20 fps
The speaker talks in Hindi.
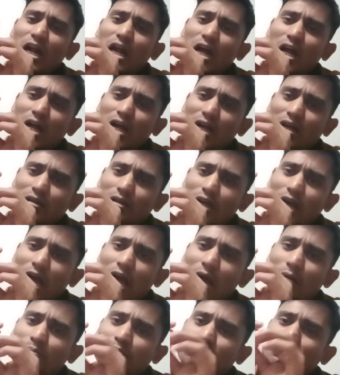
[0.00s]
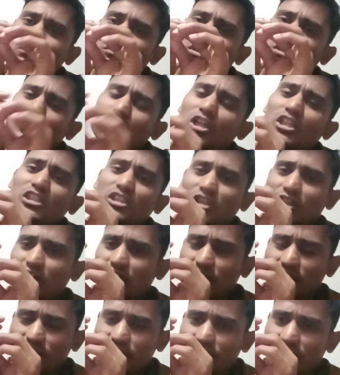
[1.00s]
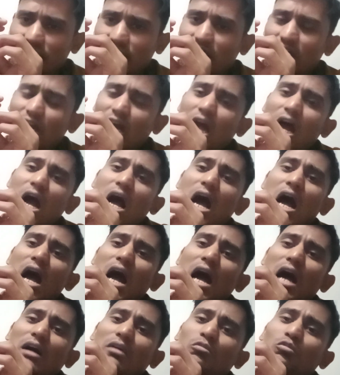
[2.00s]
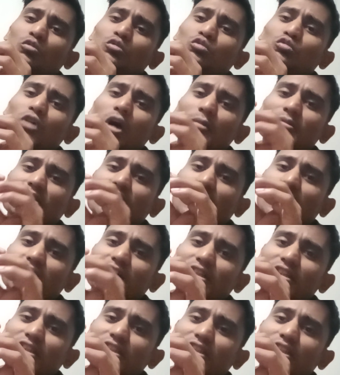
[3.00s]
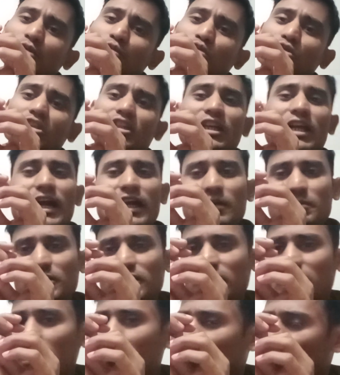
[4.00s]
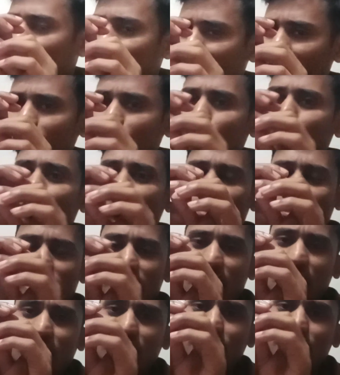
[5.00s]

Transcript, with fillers: का आप सर्च कर लीजिए उसको आप सेलेक्ट कर दीजिए उसके आगे पीछे आपका वीडियो घूमेगा